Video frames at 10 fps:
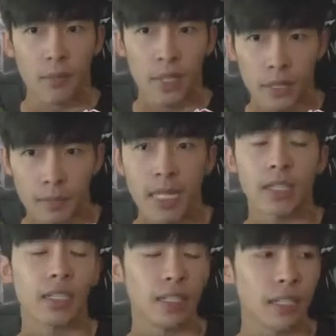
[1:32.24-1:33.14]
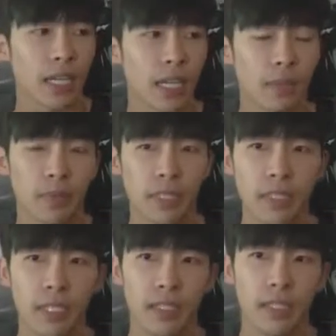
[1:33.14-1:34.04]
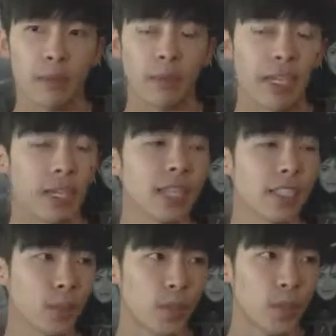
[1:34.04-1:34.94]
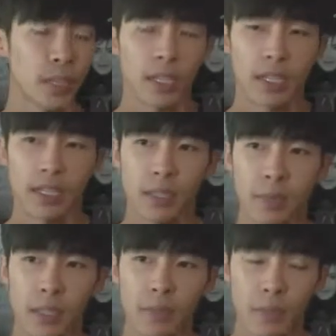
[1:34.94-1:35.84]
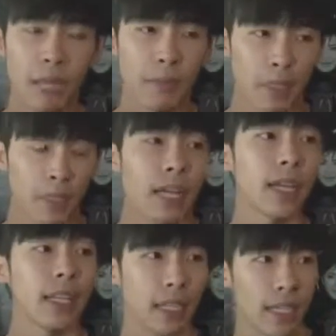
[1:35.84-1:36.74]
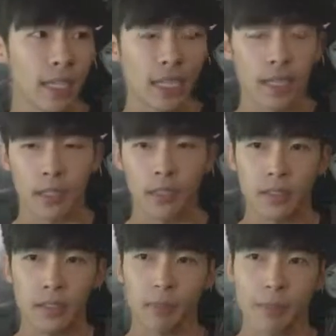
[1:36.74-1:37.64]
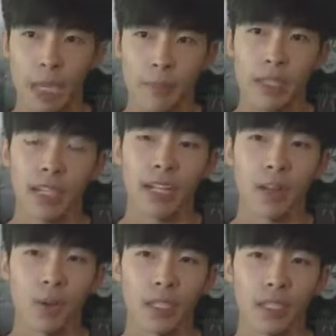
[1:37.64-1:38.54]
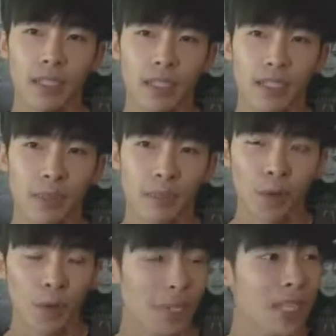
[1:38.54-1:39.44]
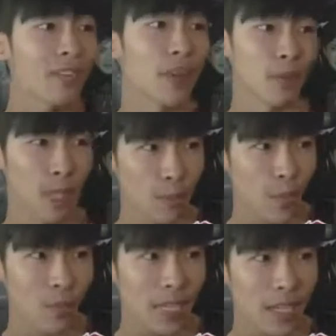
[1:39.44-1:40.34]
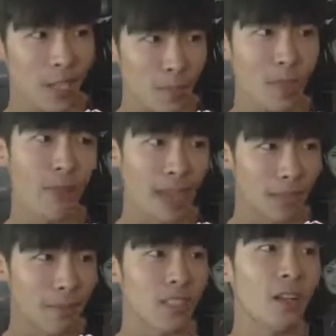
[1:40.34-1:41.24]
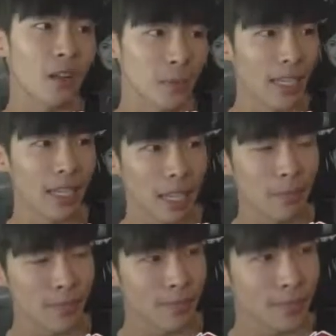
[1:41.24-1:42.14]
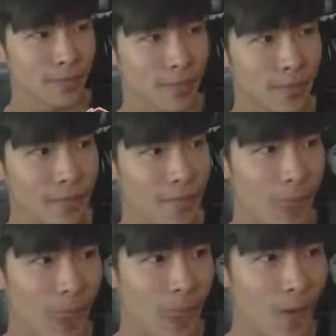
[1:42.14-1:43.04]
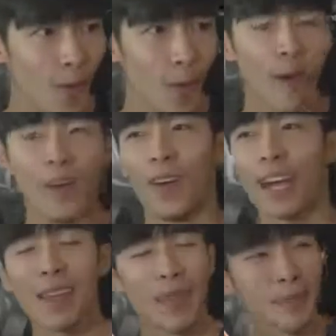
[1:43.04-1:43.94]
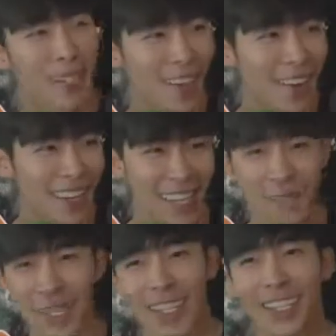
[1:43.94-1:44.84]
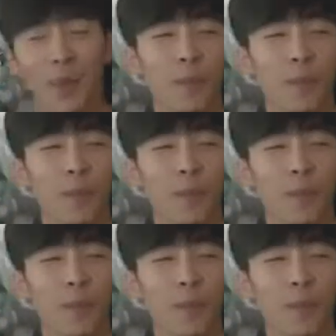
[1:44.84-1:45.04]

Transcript: เพิ่มมากขึ้นครับ ยิ่งยิ่งจากเพลงล่าสุดด้วยอะไรเงี้ยที่เออฟีดแบ็มันค่อนข้างดีอะไรเงี้ยแล้วก็ทำให้หลาย ๆ คนที่บางคนไม่เคยฟังเพลงผมเลยอ่ะก็มาฟังมาชอบอะไรเงี้ยครับโอ้โหค่ายเพลงเมืองนอกอะครับ ค